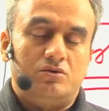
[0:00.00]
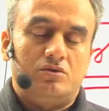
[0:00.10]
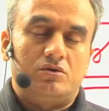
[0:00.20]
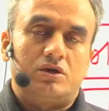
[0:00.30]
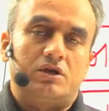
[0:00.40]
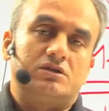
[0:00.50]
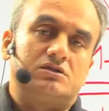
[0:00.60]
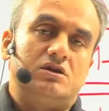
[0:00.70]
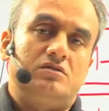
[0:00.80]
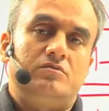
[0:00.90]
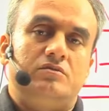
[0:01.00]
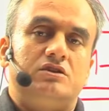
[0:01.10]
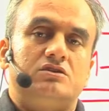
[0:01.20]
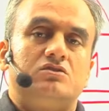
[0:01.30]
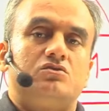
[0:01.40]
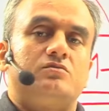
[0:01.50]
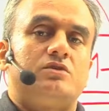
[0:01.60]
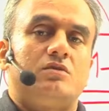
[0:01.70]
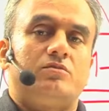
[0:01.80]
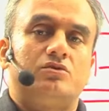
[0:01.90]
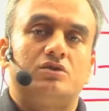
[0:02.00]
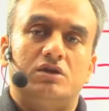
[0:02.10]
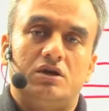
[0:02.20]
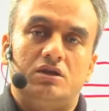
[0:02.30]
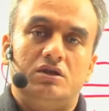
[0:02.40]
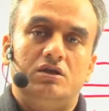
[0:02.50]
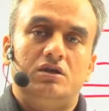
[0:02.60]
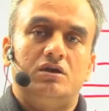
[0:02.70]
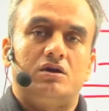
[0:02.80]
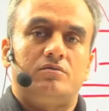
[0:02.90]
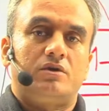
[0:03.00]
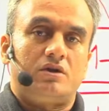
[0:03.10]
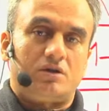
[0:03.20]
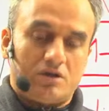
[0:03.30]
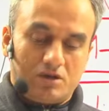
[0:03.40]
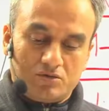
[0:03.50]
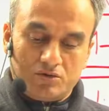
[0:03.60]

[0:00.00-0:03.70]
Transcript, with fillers: और एग्जाम निश्चित रूप से आप लोग तैयार रहिए कि आपका अट्ठारह को ही